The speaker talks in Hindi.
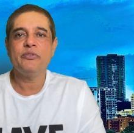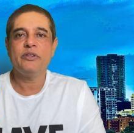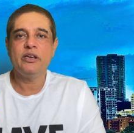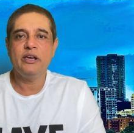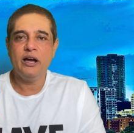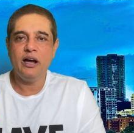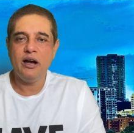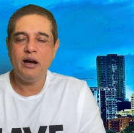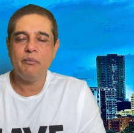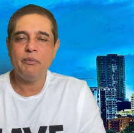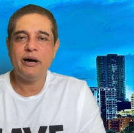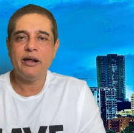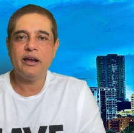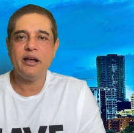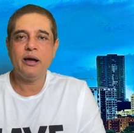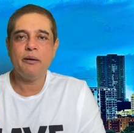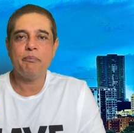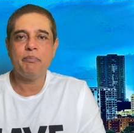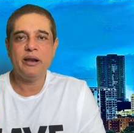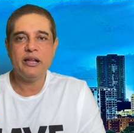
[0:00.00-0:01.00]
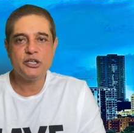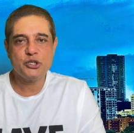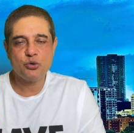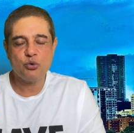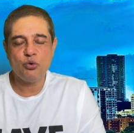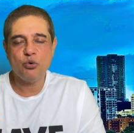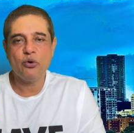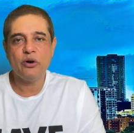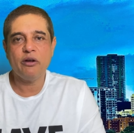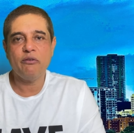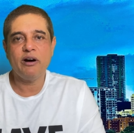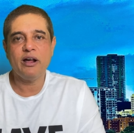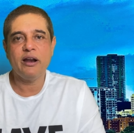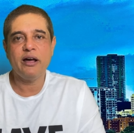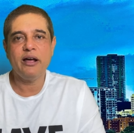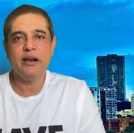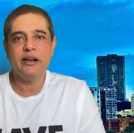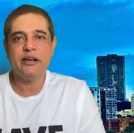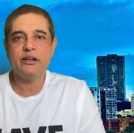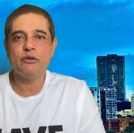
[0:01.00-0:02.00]
कि हाँ हमारे यहाँ प्ले शुरू होने वाला
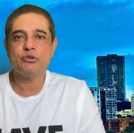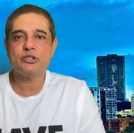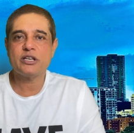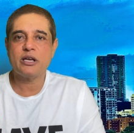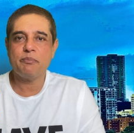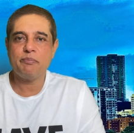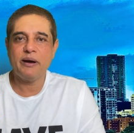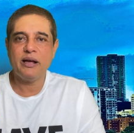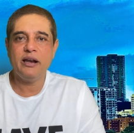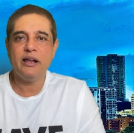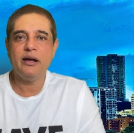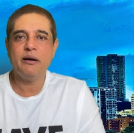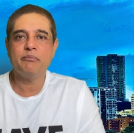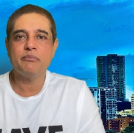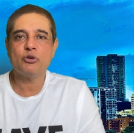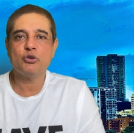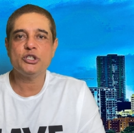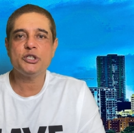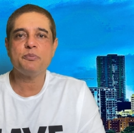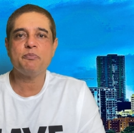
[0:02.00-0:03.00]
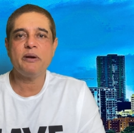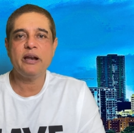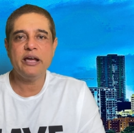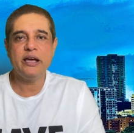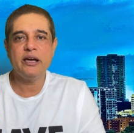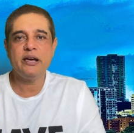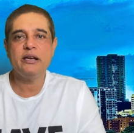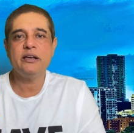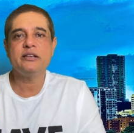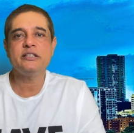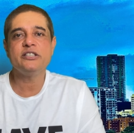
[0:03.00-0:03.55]
है लेकिन उसके पहले हम कुछ प्ले हैं